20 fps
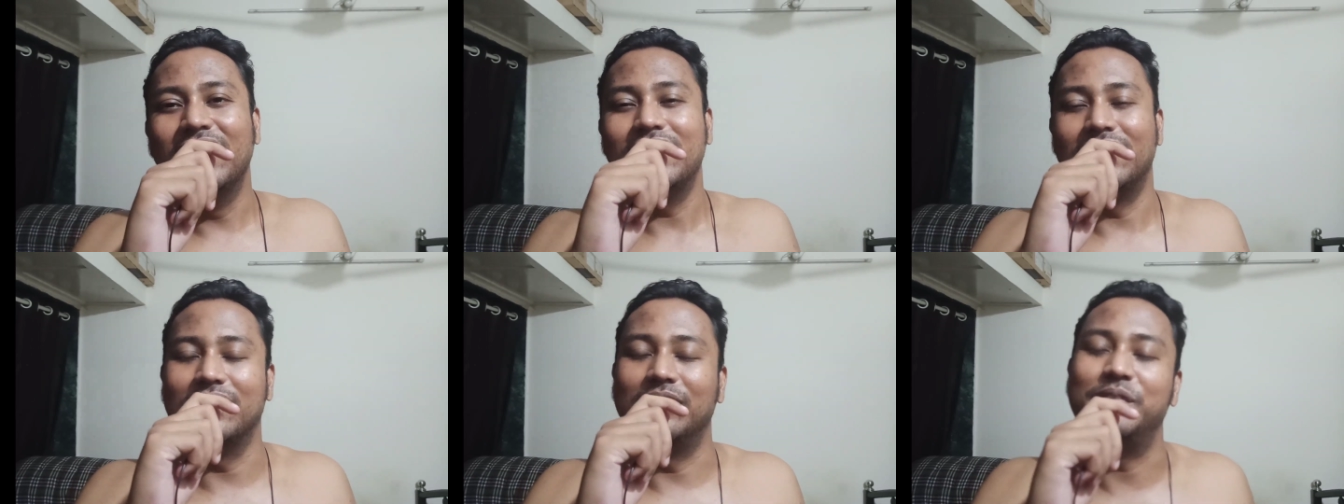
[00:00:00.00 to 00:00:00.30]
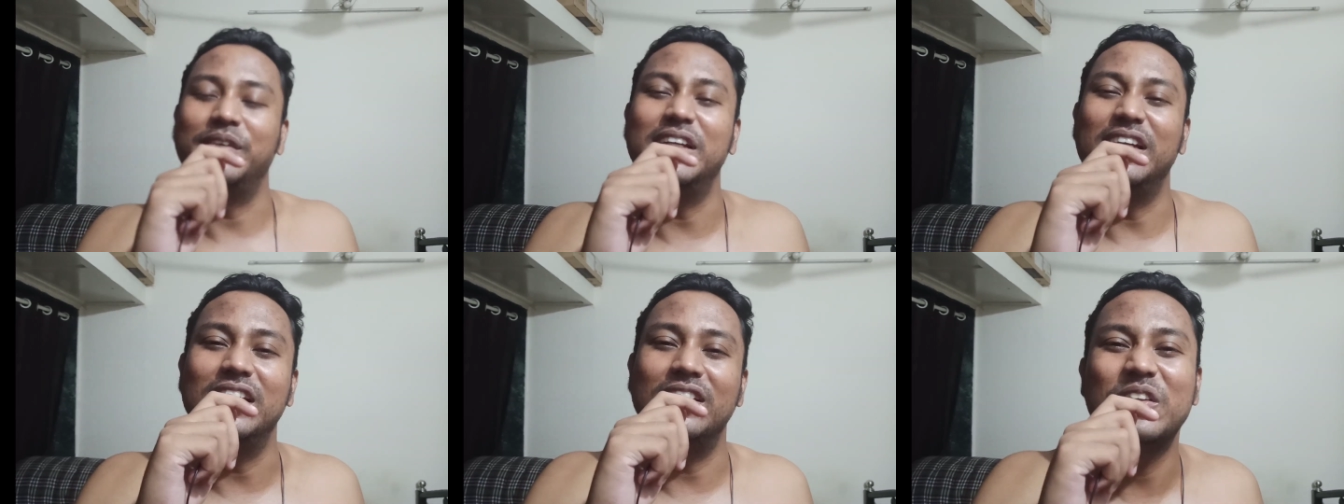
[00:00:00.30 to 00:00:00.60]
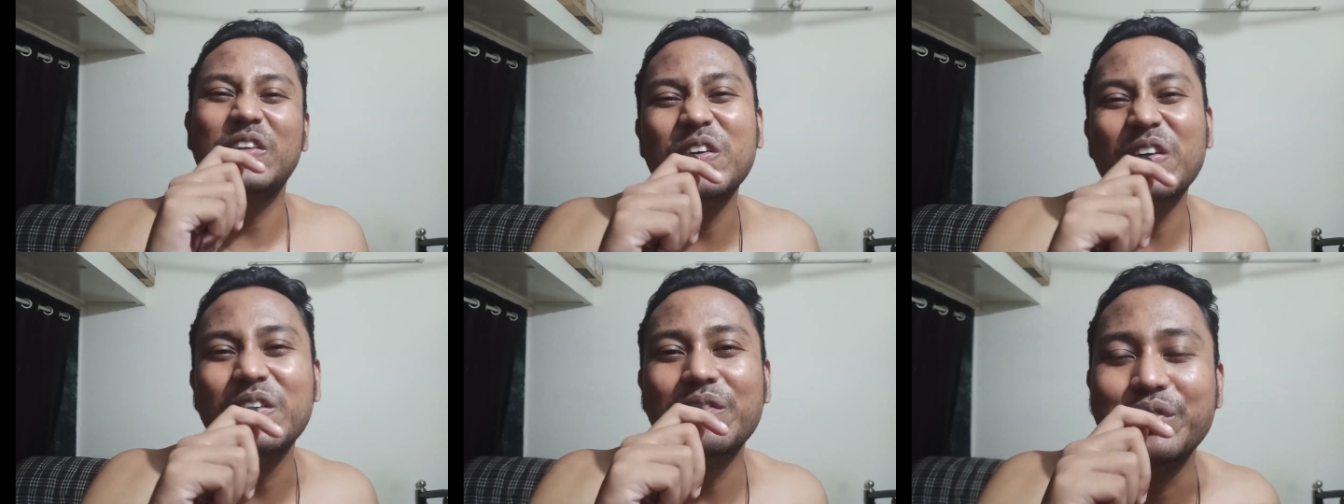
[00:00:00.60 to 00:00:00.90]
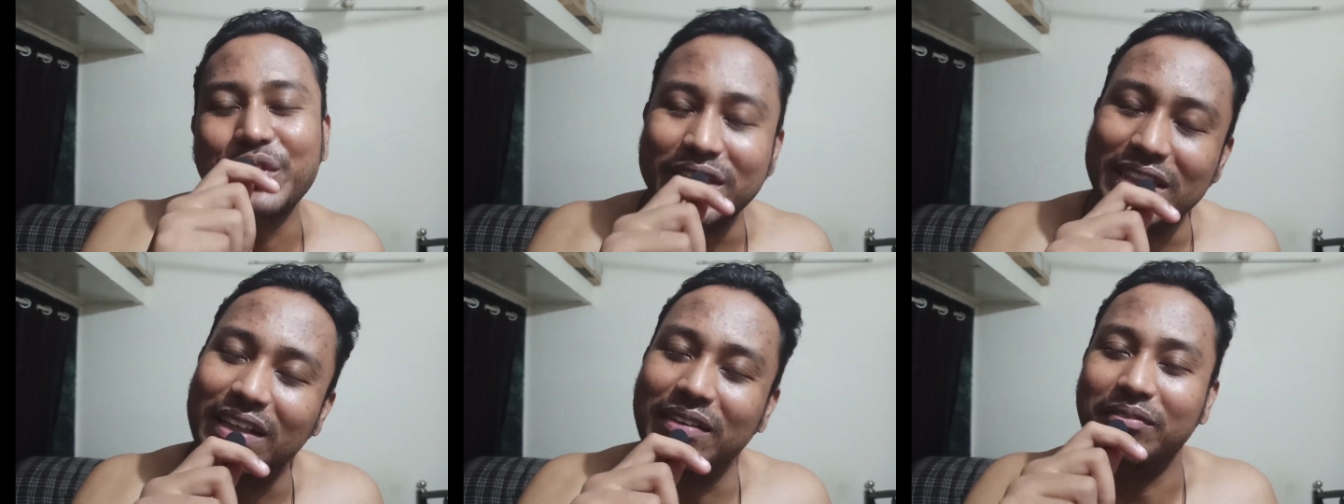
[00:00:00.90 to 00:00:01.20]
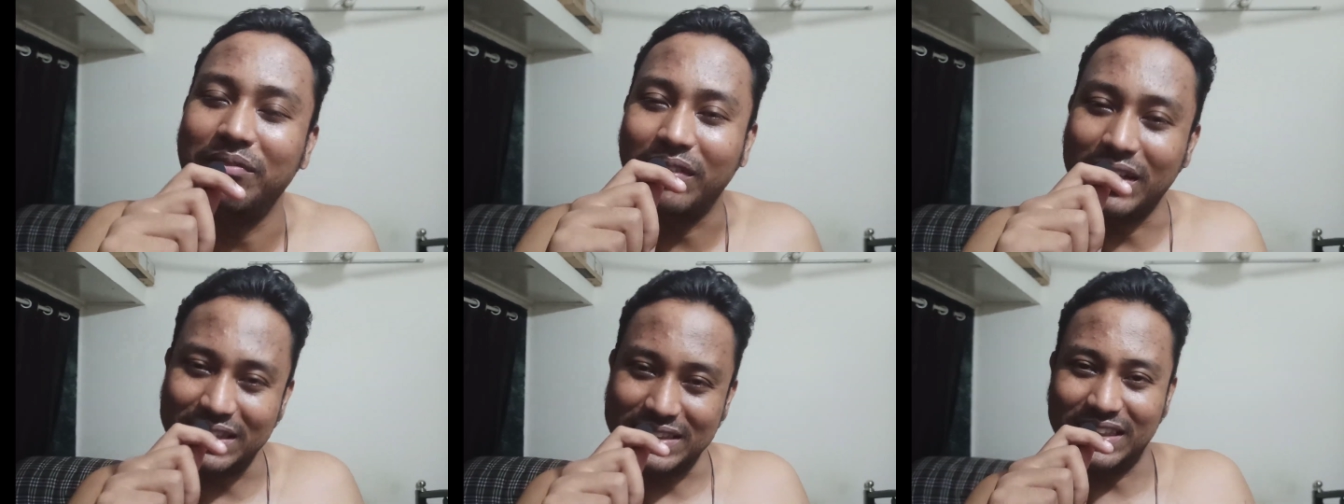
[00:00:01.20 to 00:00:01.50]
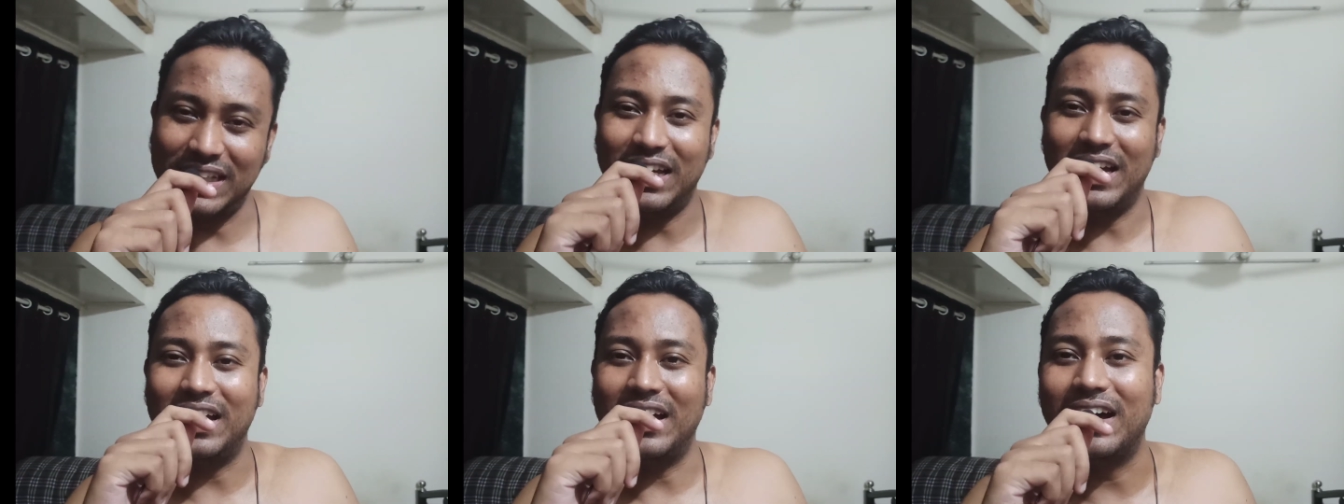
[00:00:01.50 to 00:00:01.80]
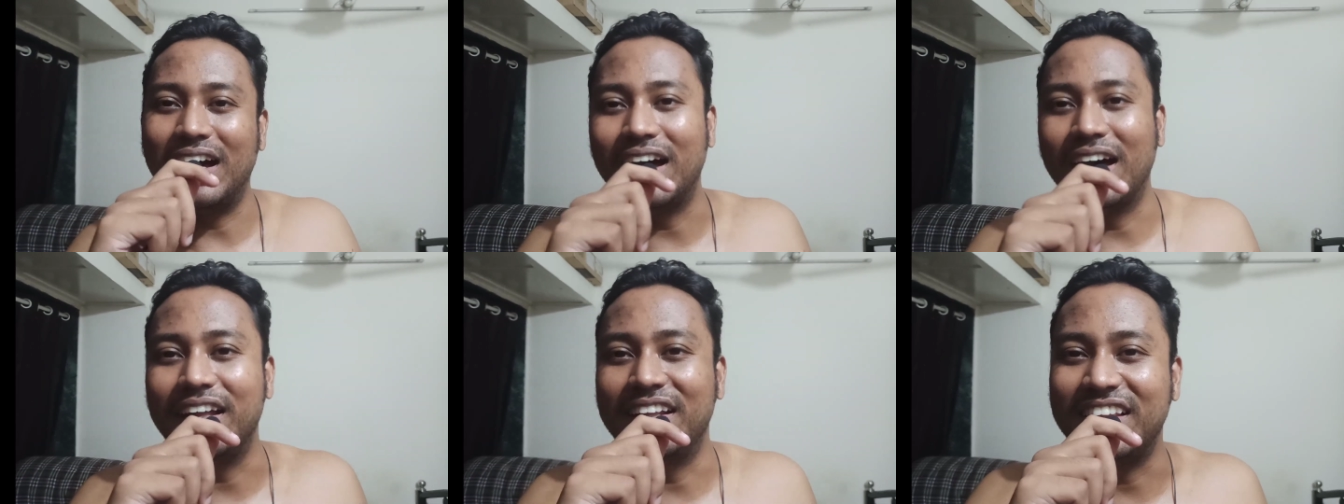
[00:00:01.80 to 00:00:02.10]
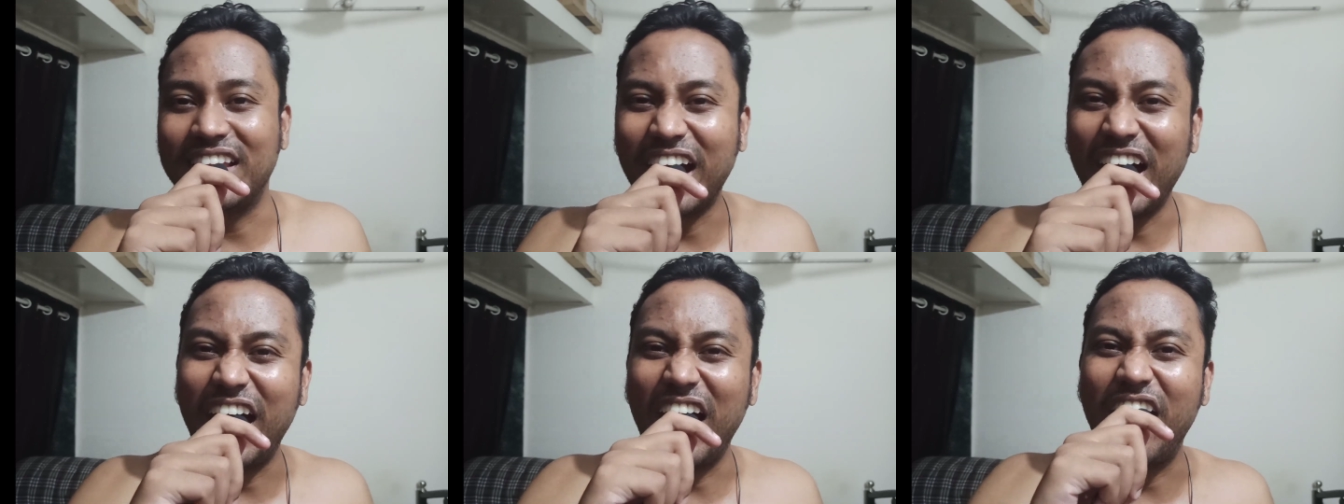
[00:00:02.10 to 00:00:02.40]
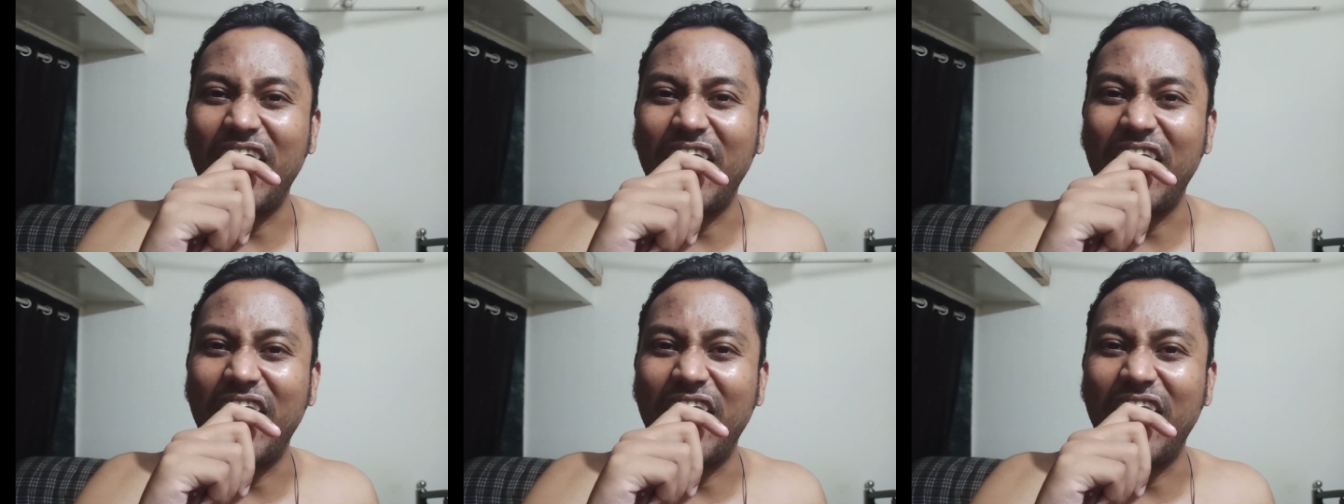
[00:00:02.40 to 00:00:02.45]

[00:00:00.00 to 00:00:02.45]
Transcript: तभी तो मुझे मज़ा आता